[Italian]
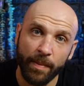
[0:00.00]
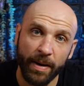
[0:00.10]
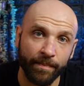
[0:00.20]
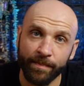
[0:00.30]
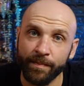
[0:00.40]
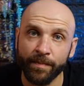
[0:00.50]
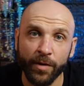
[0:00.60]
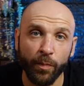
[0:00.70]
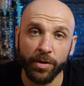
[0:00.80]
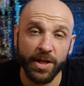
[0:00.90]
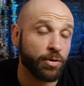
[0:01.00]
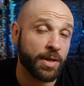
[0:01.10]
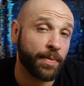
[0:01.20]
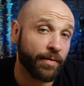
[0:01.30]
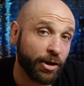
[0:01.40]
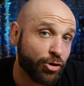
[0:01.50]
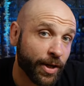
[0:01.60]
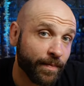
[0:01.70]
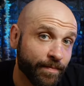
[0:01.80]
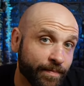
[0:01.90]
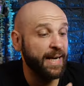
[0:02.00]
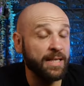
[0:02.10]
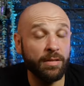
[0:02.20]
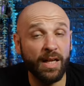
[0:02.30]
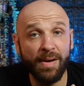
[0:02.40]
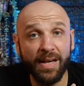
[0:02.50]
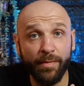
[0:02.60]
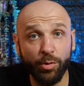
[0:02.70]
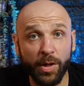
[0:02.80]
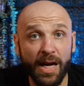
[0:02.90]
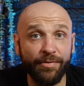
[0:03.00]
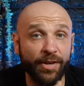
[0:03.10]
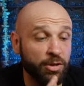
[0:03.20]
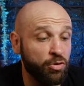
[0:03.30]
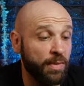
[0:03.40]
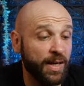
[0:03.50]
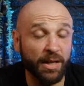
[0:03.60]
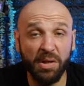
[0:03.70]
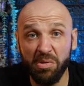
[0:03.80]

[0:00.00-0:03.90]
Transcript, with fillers: vabbè, non possiamo sempre vincere. Prezzo della macchina fotografica sul mercato